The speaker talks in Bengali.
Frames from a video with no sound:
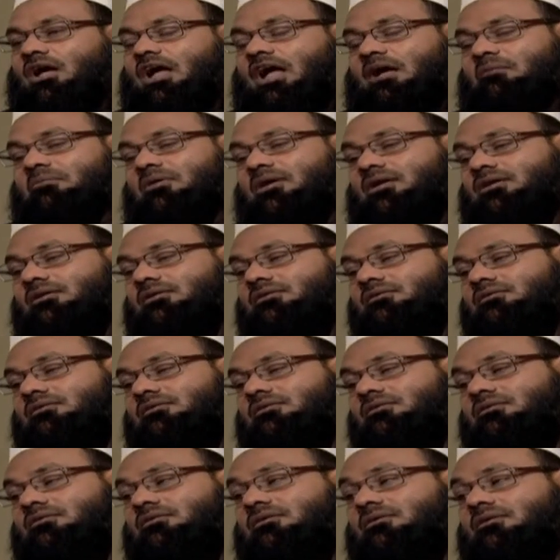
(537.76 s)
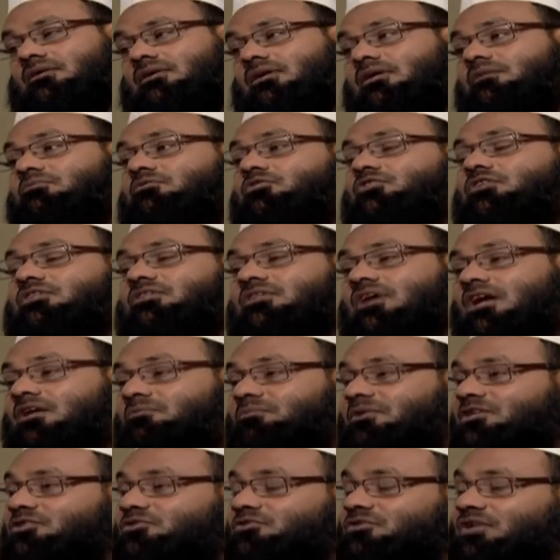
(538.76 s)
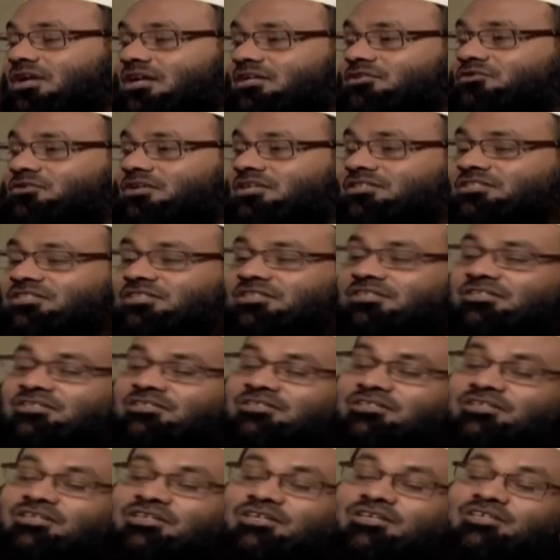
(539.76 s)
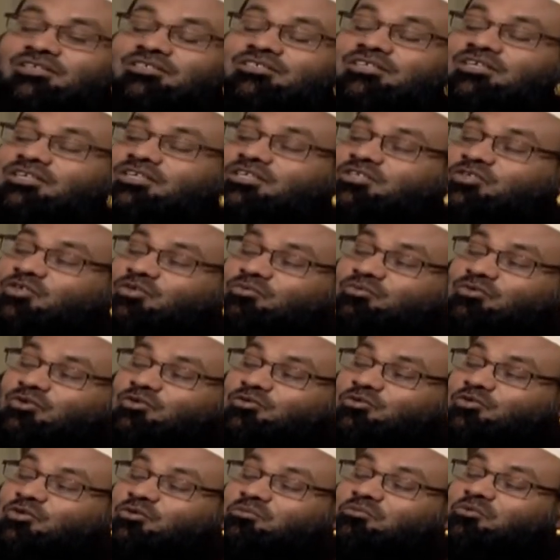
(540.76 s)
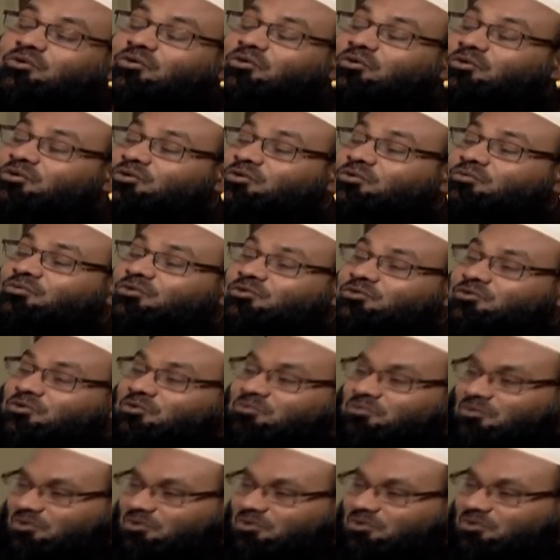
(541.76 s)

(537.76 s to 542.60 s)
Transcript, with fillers: আবার এর মধ্যে থার্ড পার্সন আরেকজন আছে যে নিজের উপরে জুলুম করলো অন্যের উপরে জুলুম